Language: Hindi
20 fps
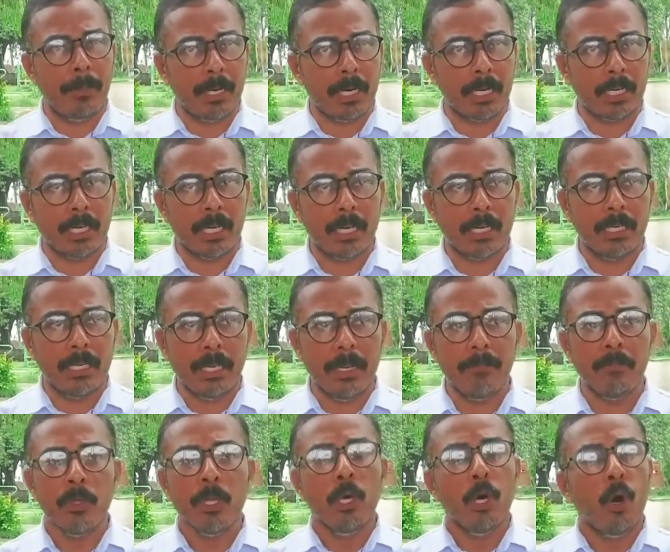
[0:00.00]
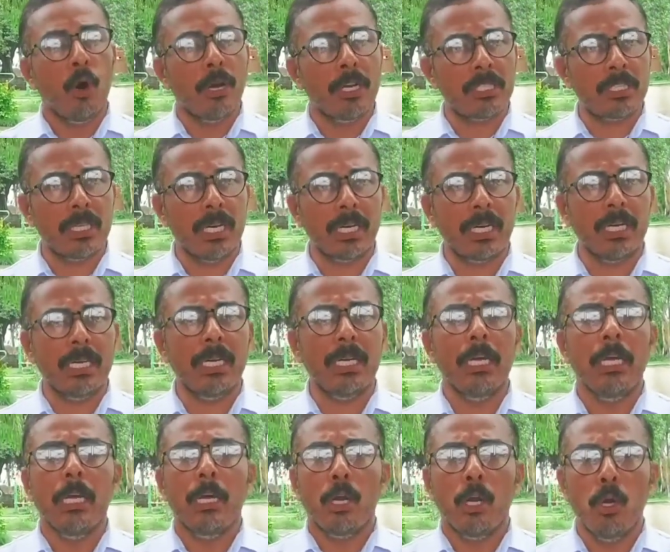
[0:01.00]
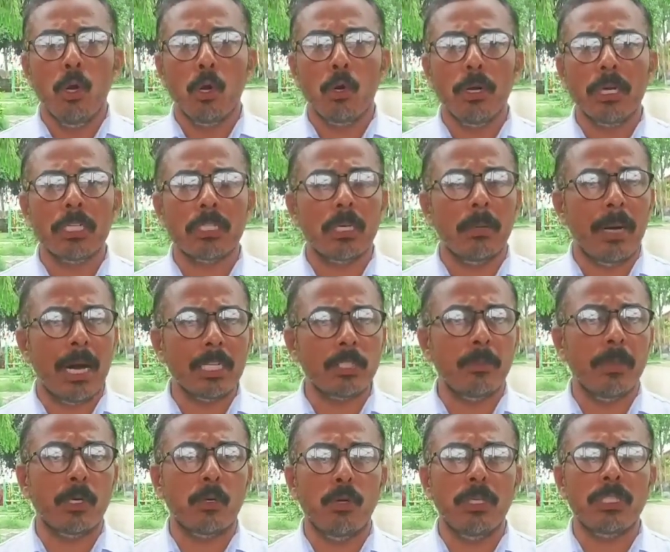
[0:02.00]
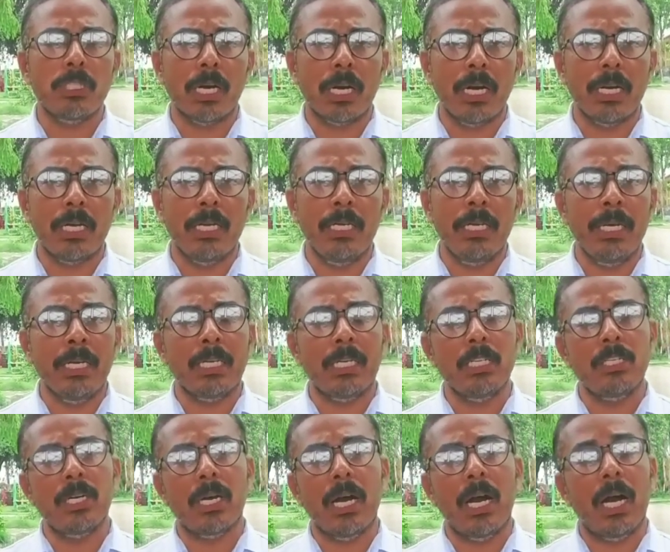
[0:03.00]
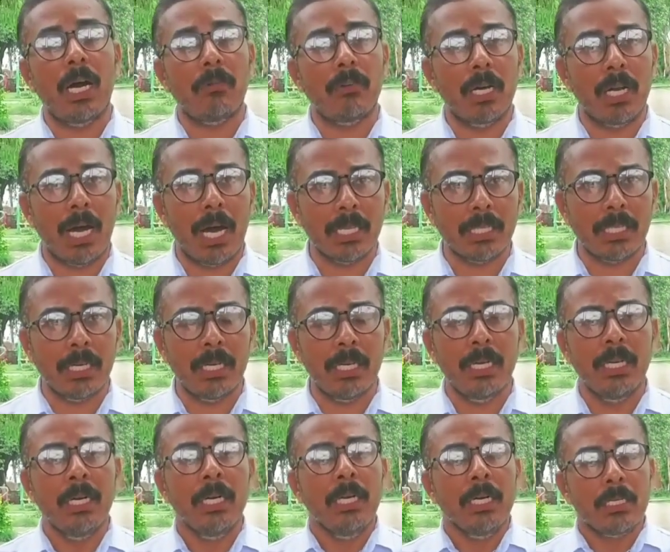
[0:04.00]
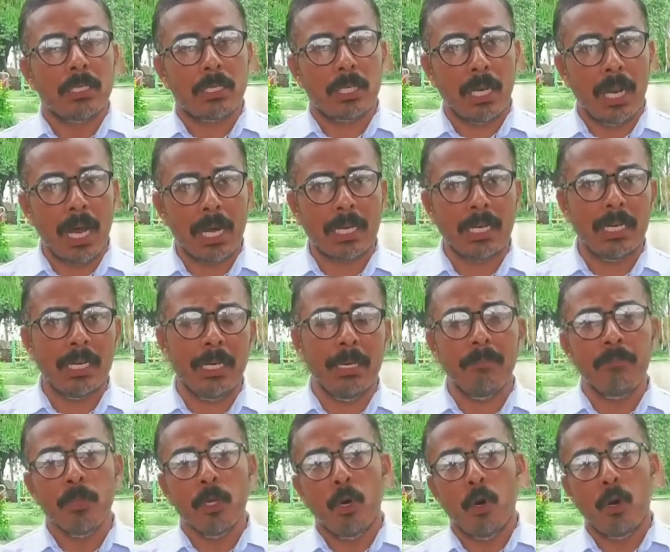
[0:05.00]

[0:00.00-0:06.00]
धरपकड़ कर रही है और इस तरह के लोगों की समाज में कोई जगह नहीं है इनकी जगह हवालात है सलाखें हैं